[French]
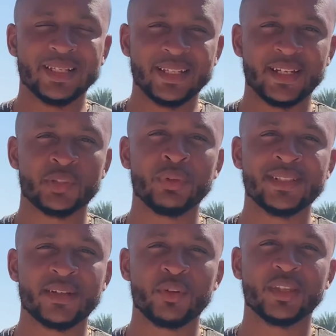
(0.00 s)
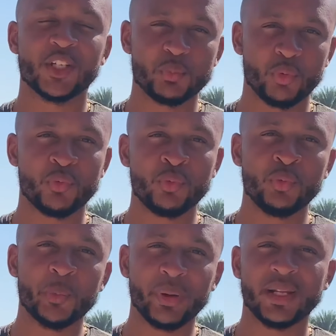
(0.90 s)
Quels sont les avantages pour vous
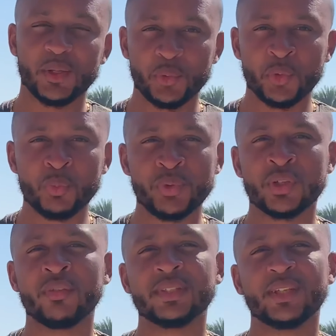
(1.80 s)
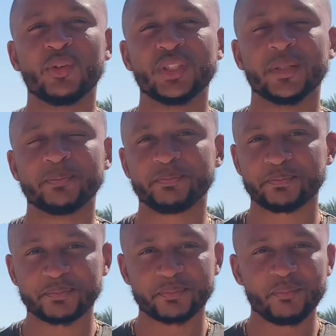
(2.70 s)
de parler une ou plusieurs langues étrangères
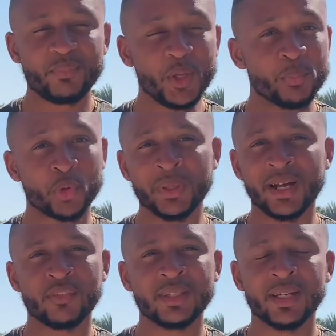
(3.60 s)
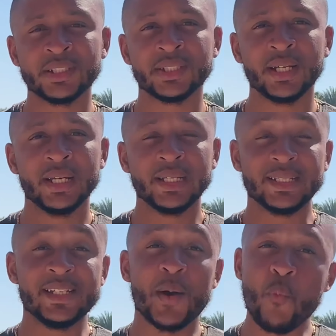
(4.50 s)
Premier avantage,
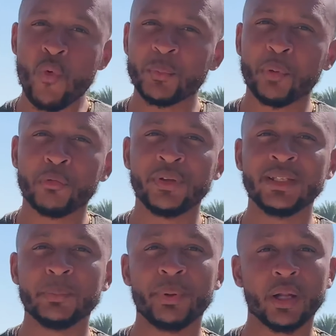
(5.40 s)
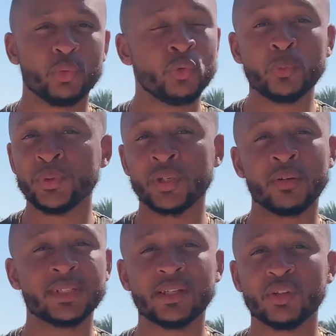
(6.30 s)
il y a moins de profils qui parlent une ou plusieurs
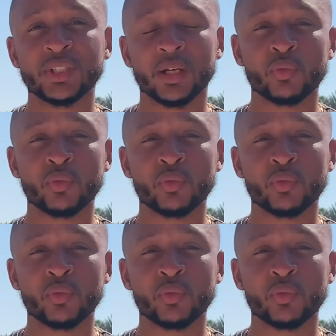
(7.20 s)
langues étrangères.